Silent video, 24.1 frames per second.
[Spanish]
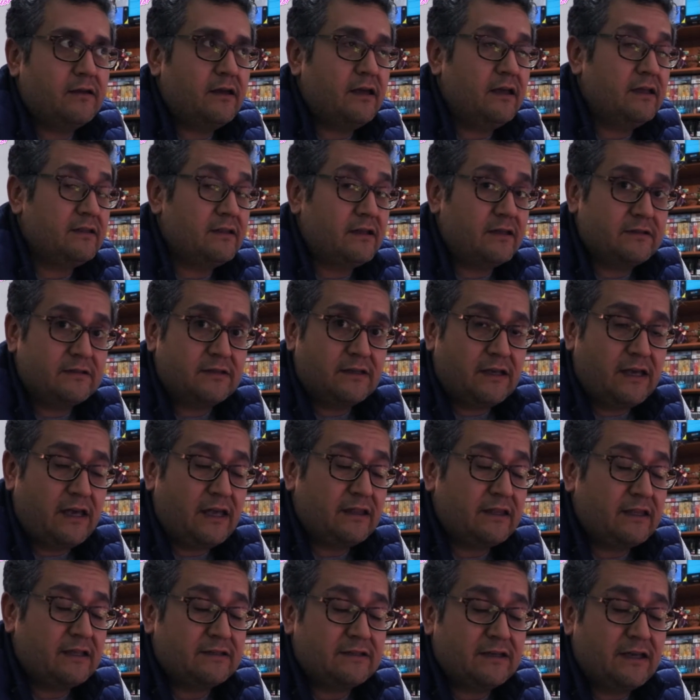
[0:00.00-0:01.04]
etc,
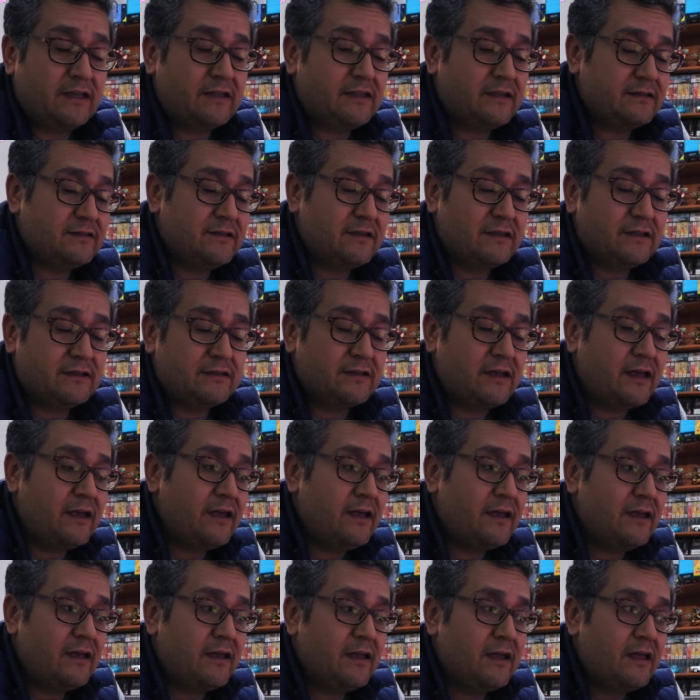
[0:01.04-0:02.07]
etc,
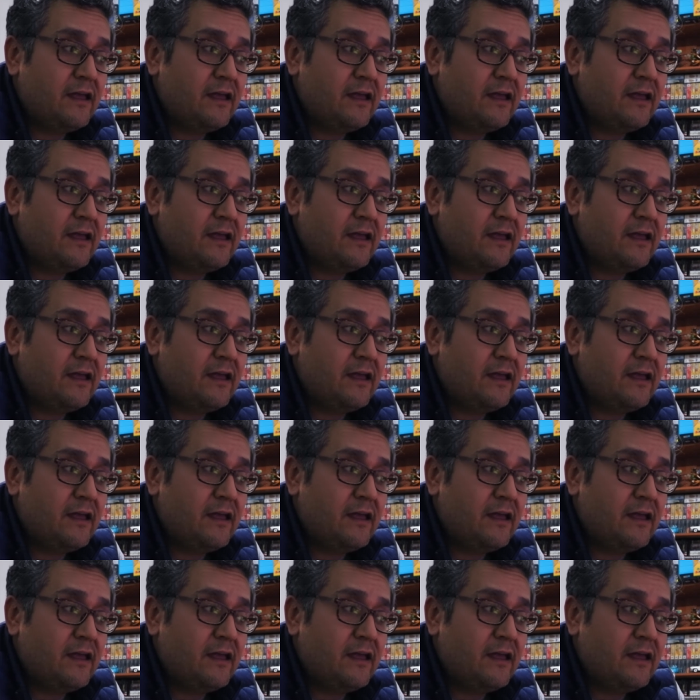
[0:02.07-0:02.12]
etc,